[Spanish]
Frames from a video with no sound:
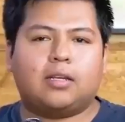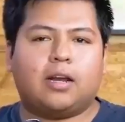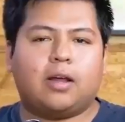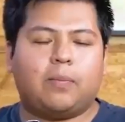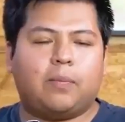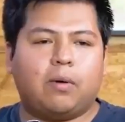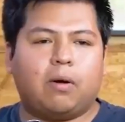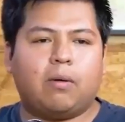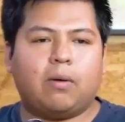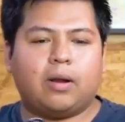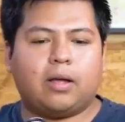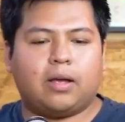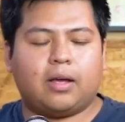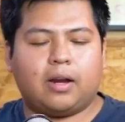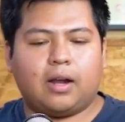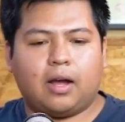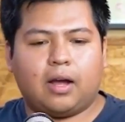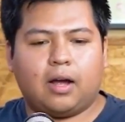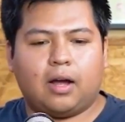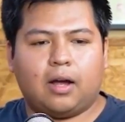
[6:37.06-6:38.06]
si eres pobre
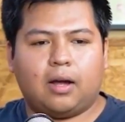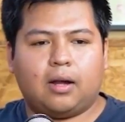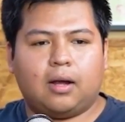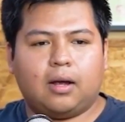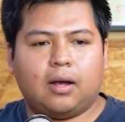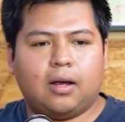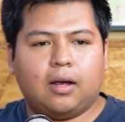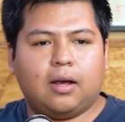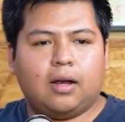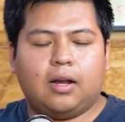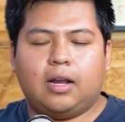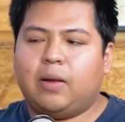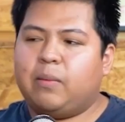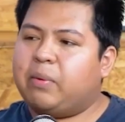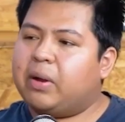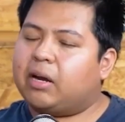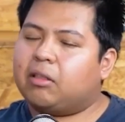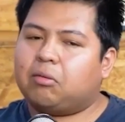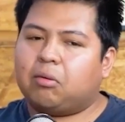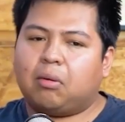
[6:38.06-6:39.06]
era
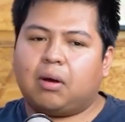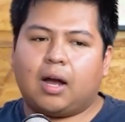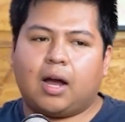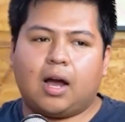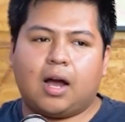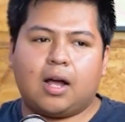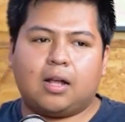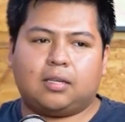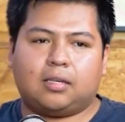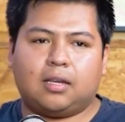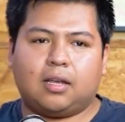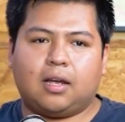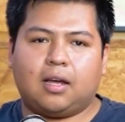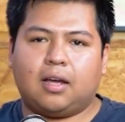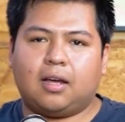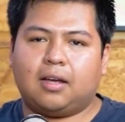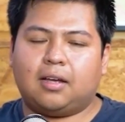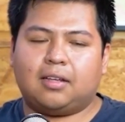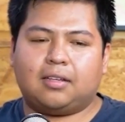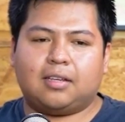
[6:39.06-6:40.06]
limpiar tu
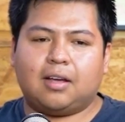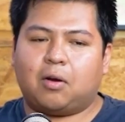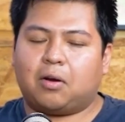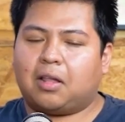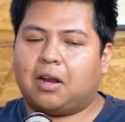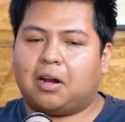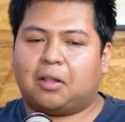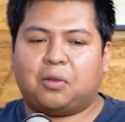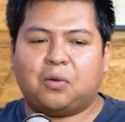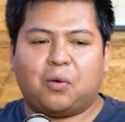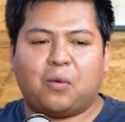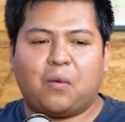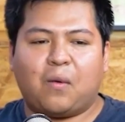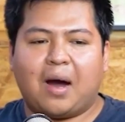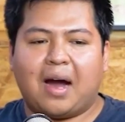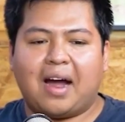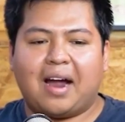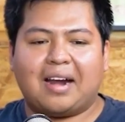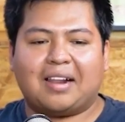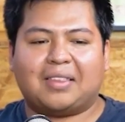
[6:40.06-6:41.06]
casa, ordenar tu
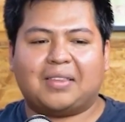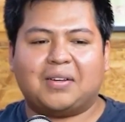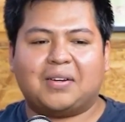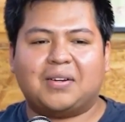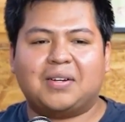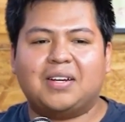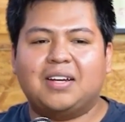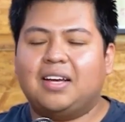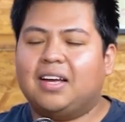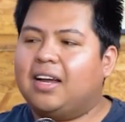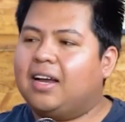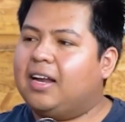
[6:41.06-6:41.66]
cuarto,